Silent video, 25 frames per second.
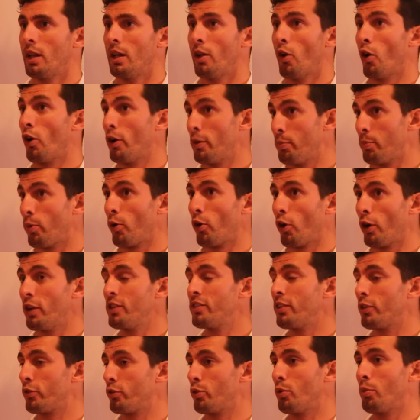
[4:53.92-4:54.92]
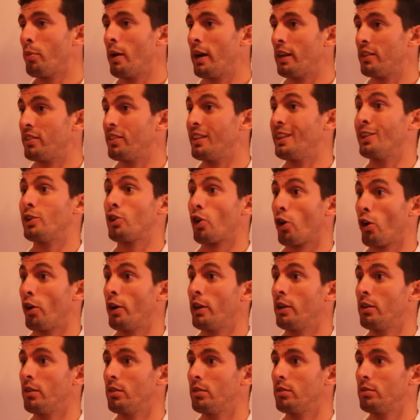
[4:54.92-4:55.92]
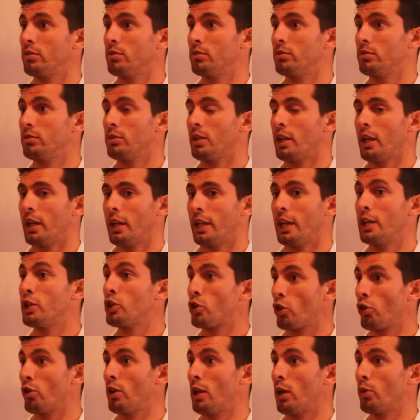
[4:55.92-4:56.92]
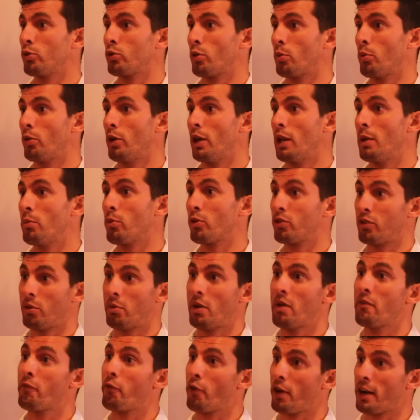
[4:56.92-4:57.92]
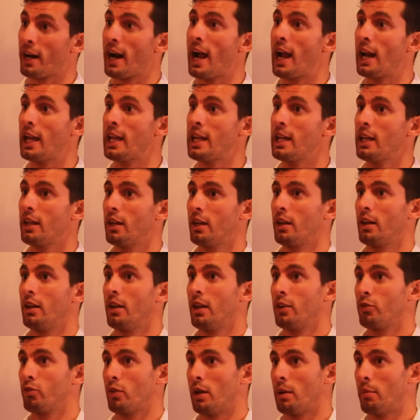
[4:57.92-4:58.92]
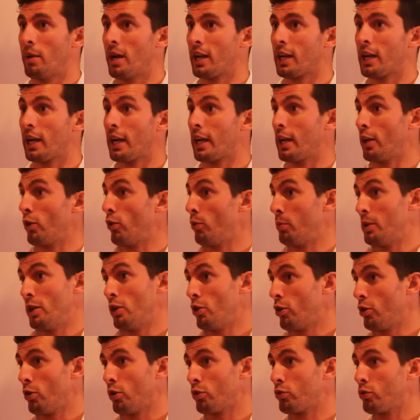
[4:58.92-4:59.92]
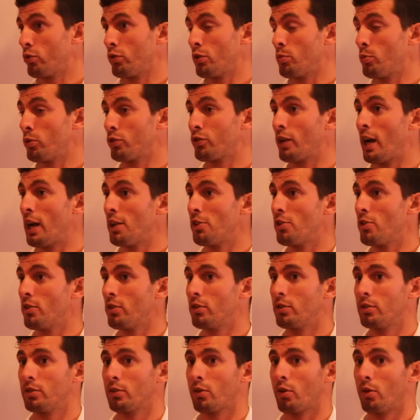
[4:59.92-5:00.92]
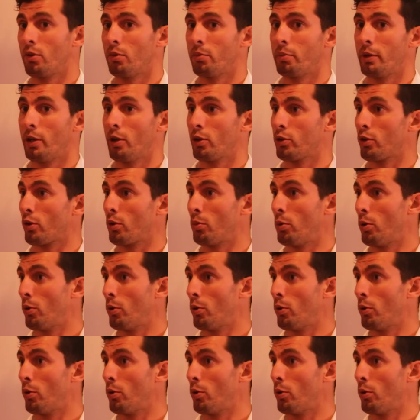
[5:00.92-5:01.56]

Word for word: y hoy por hoy se suma Citroën, que dentro del automovilismo, si bien fue rally, es una marca que dominó los últimos años, con un piloto